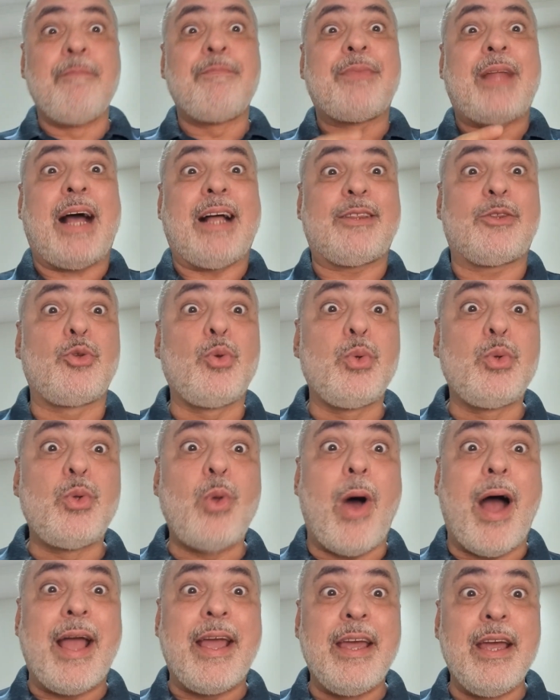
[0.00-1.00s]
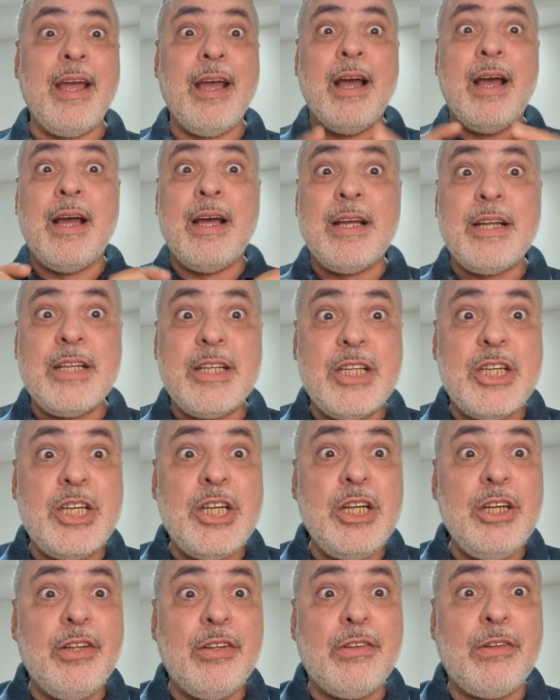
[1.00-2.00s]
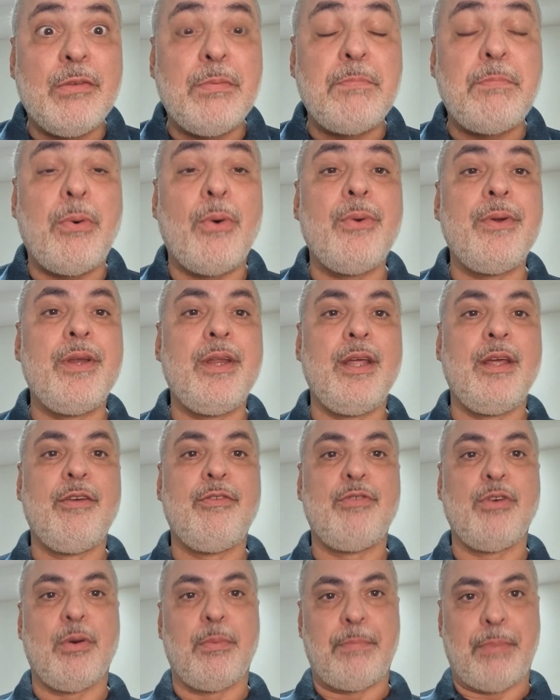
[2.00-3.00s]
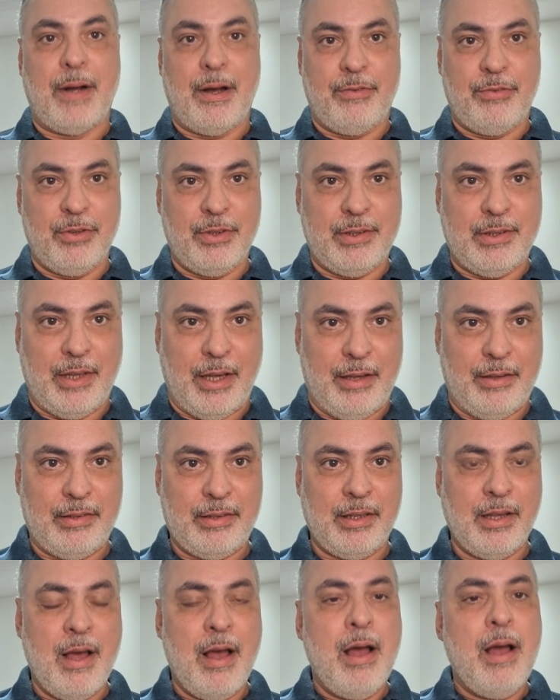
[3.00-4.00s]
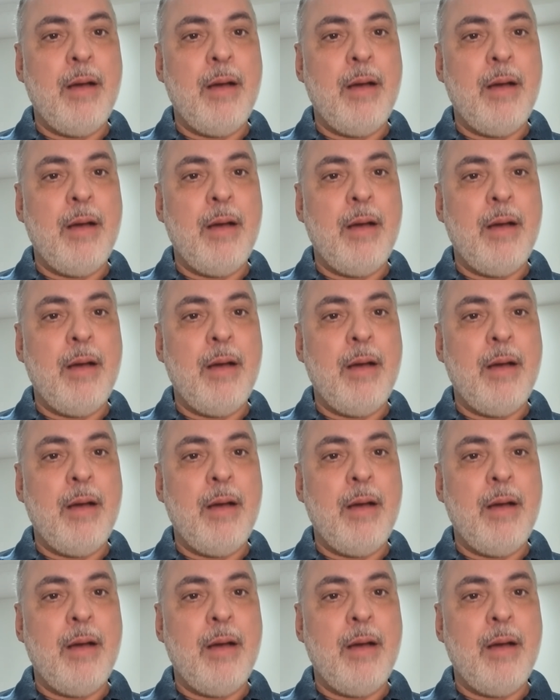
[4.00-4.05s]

tá tudo aí disponível para vocês.